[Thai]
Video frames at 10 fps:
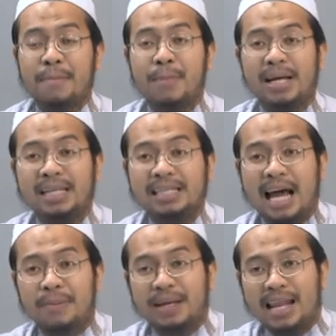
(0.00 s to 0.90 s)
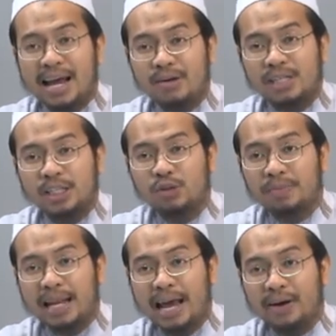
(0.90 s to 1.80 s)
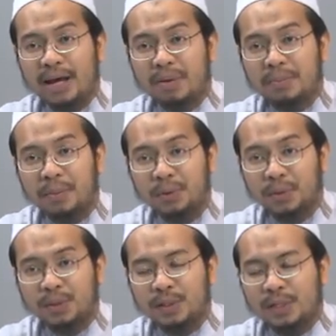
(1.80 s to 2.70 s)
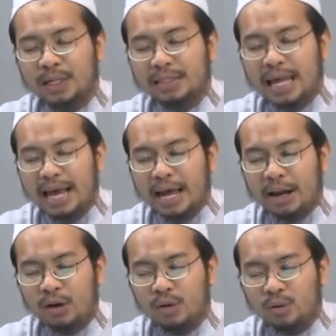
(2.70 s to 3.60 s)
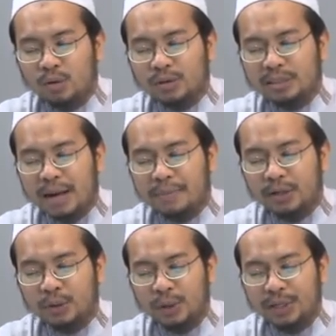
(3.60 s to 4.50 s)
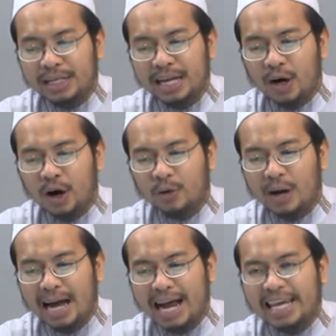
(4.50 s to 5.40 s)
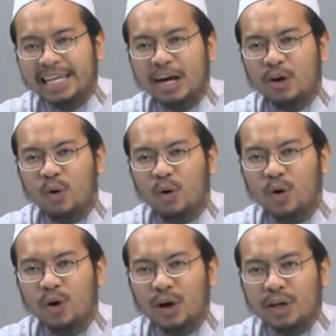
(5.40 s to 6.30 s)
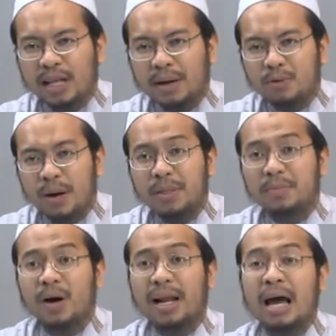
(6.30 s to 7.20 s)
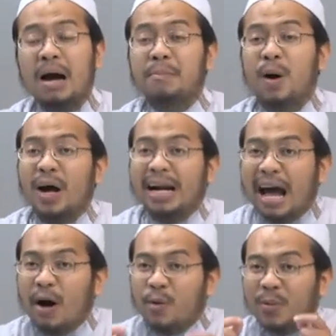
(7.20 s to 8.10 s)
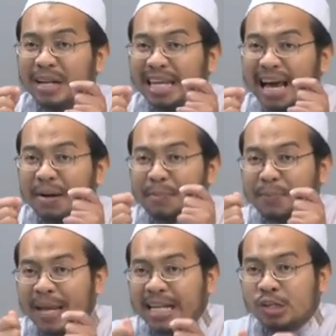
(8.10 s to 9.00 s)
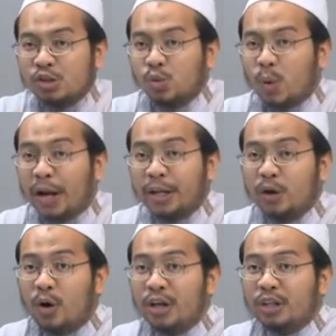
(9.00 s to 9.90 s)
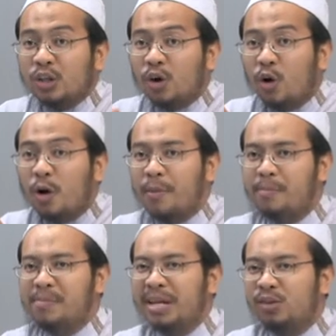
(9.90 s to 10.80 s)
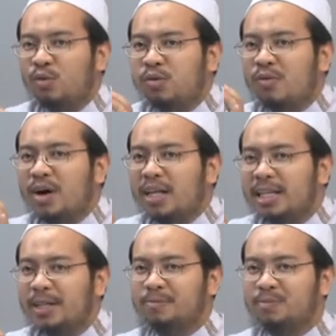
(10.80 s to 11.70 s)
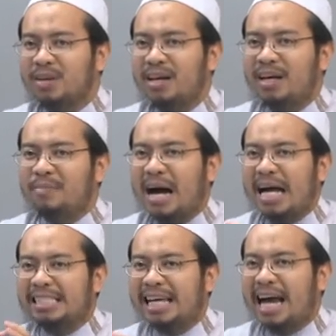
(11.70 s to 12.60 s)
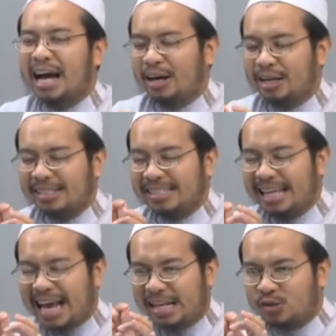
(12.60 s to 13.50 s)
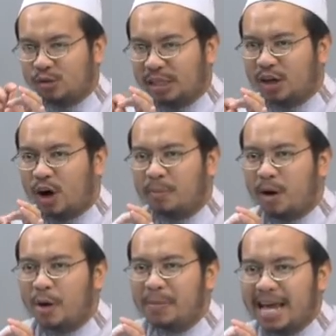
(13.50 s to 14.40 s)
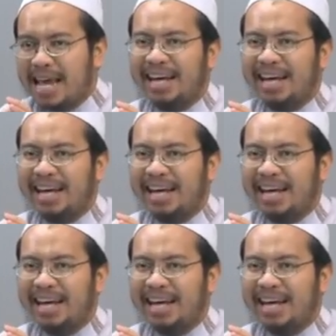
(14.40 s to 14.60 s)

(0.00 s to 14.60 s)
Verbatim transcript: แม้จะตายไปแล้วเสียชีวิตไปแล้วนะครับ บรรพบุรุษ แต่ลูกถ้าเป็นคนดีและขอดุอาให้ยังคงได้รับความดีพ่อเนี่ยเพราะเราเนี่ย เป็นส่วนโดยตรงมินนุตฟาติน มาจากอสุจิของพ่อแม่